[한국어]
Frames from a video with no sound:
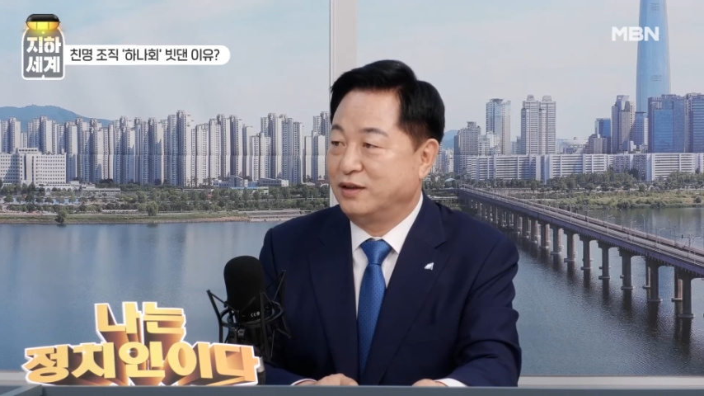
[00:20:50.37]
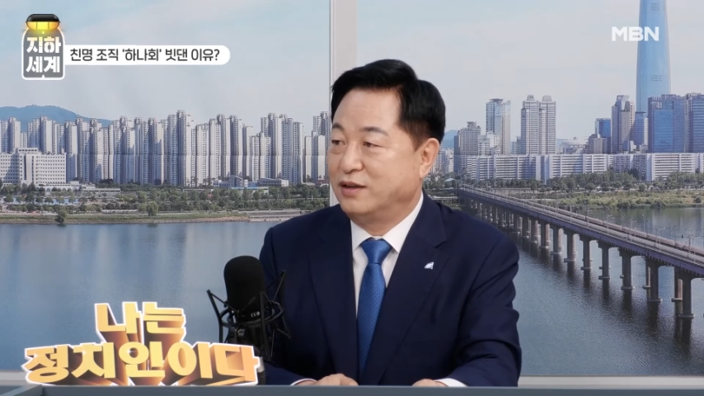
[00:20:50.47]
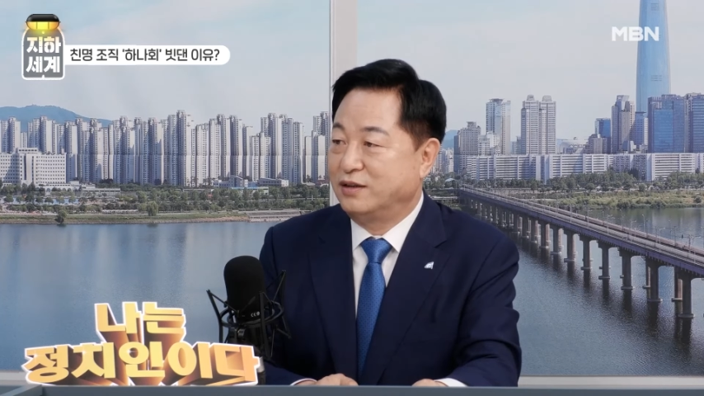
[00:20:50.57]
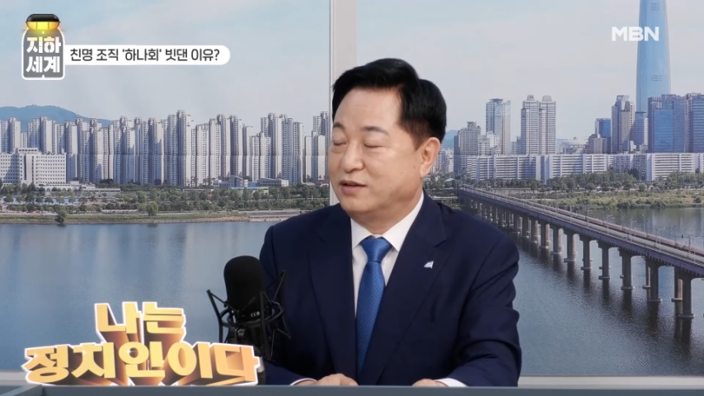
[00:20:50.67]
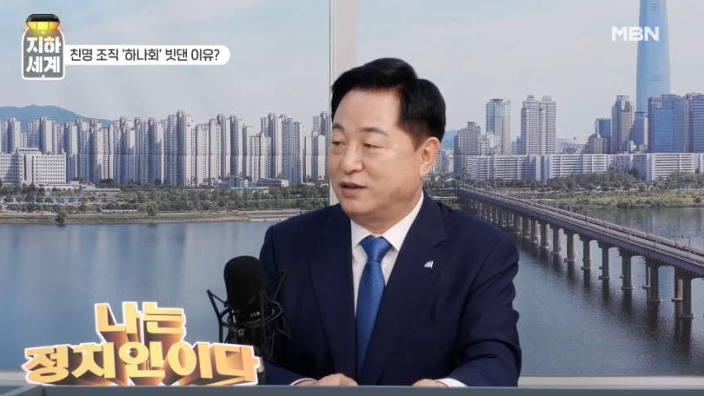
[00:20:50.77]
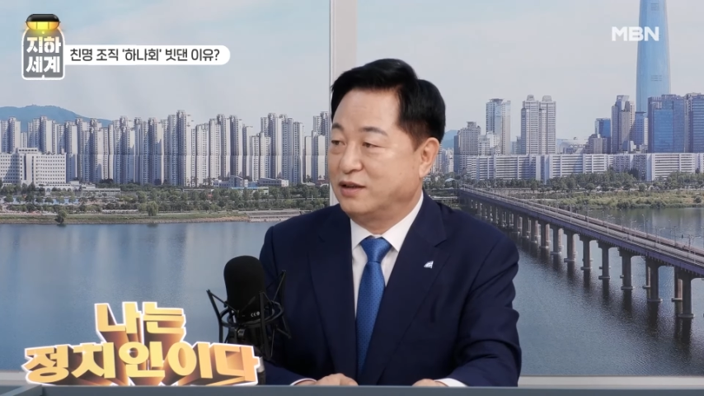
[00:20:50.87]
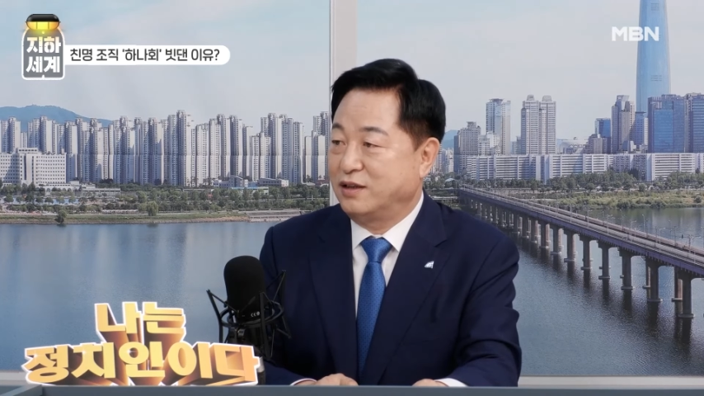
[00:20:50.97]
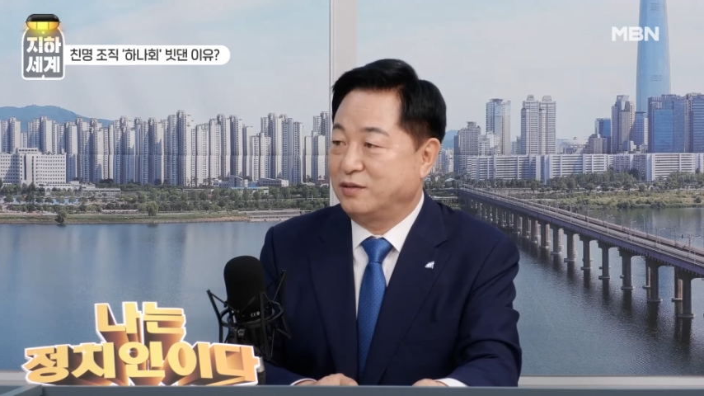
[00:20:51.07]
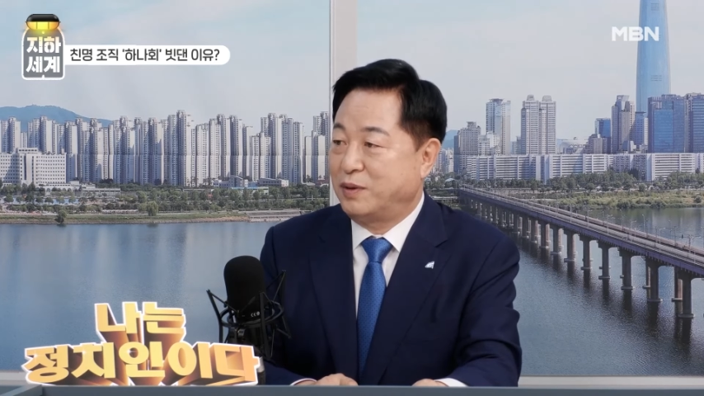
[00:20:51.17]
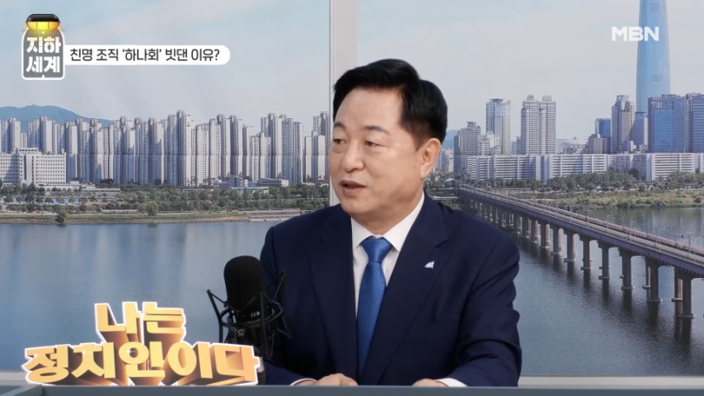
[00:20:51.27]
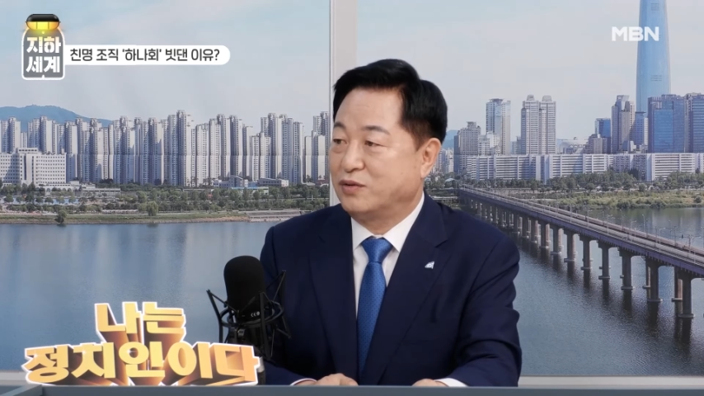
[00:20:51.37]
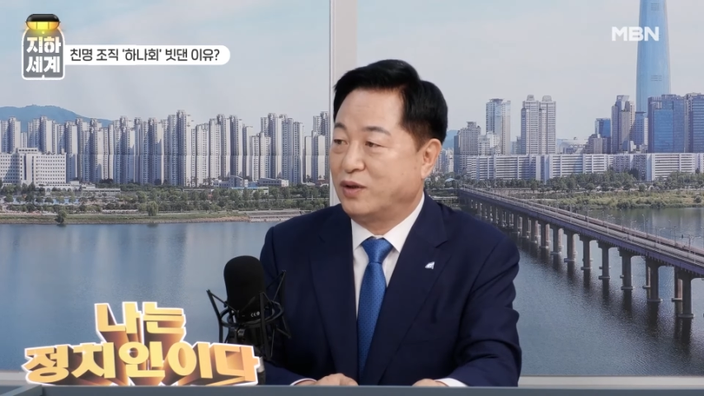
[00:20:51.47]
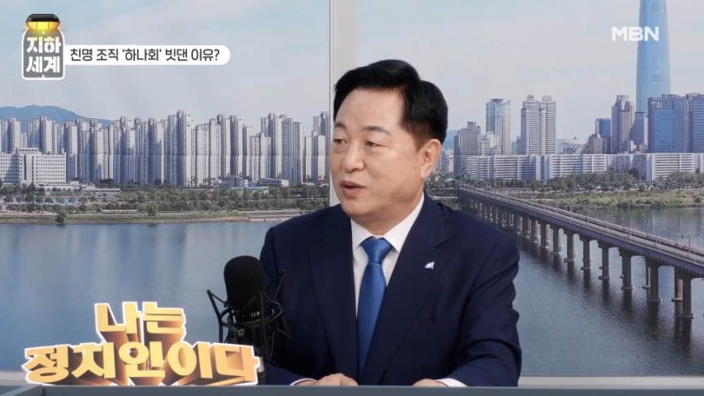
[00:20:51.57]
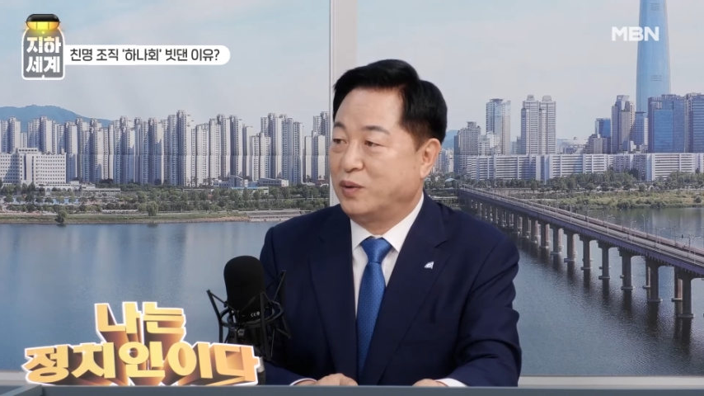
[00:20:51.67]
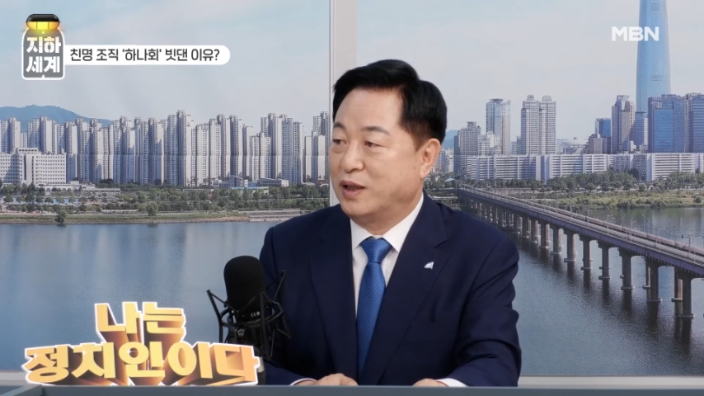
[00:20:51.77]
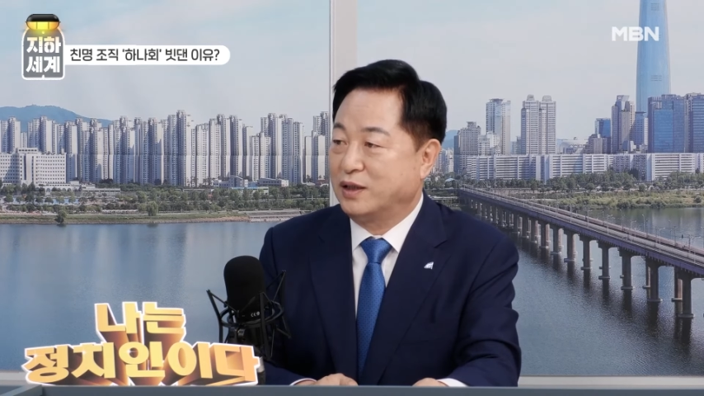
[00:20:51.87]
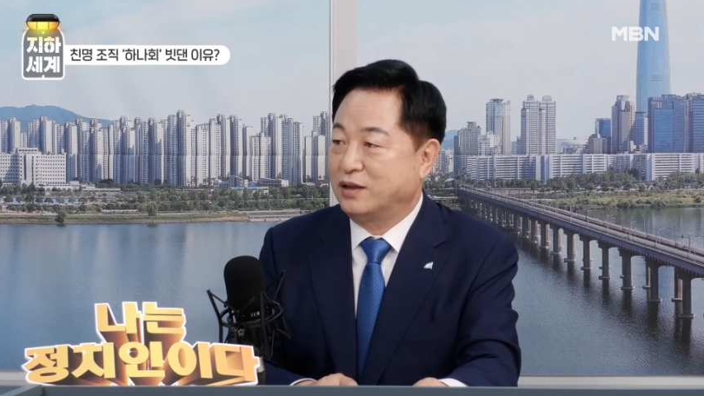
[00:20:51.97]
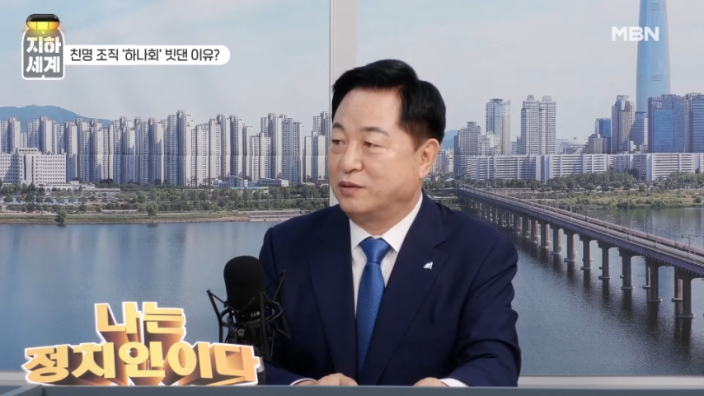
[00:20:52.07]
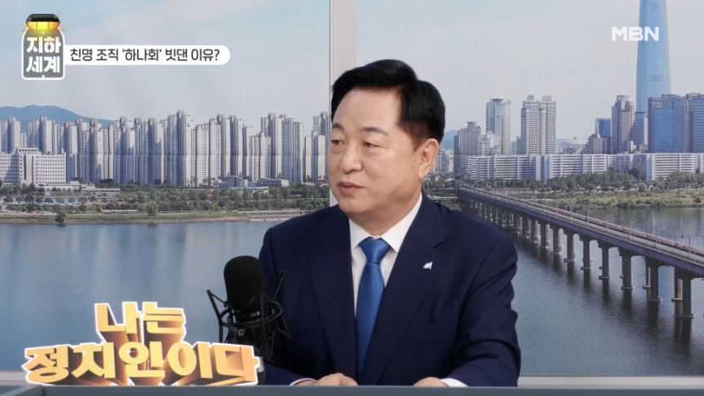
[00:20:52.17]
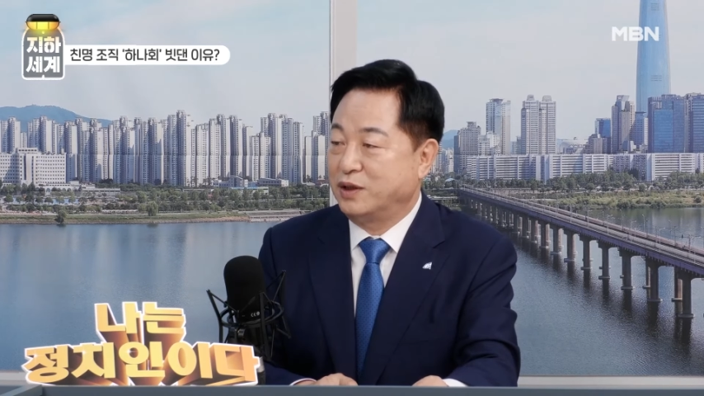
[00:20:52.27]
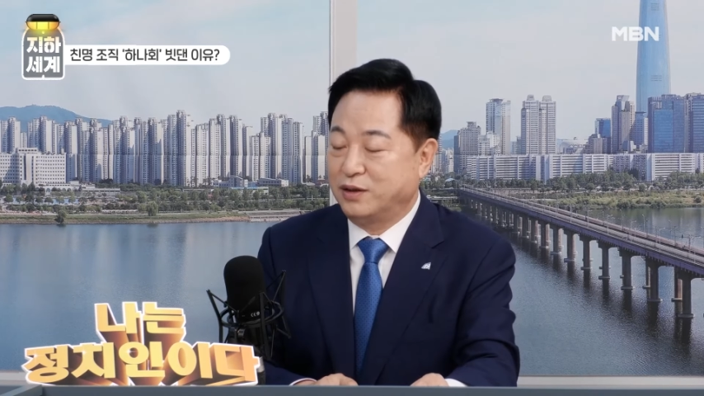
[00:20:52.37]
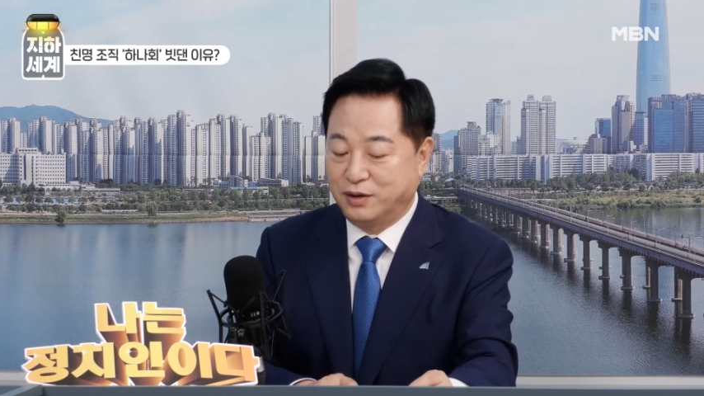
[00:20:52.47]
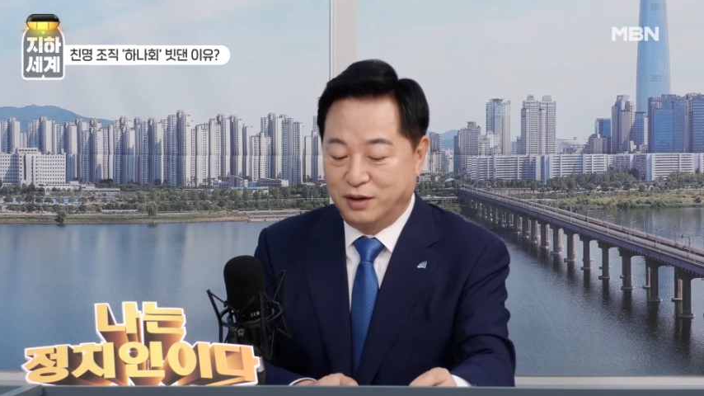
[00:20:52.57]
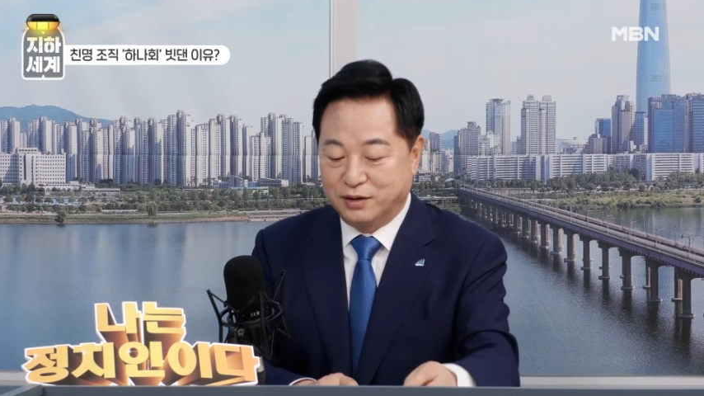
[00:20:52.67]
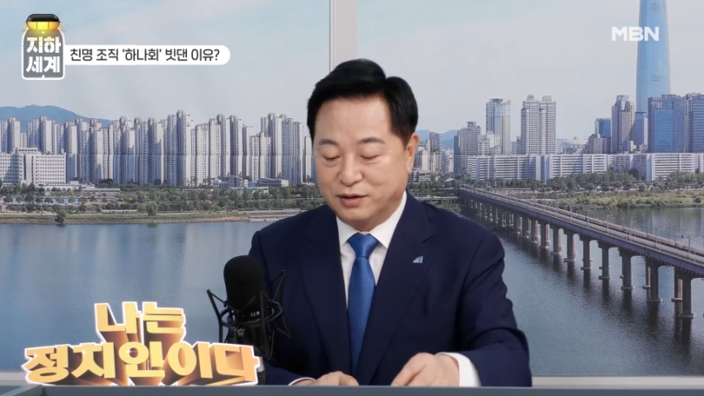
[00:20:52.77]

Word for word: 세게 발언도 하고 하기 때문에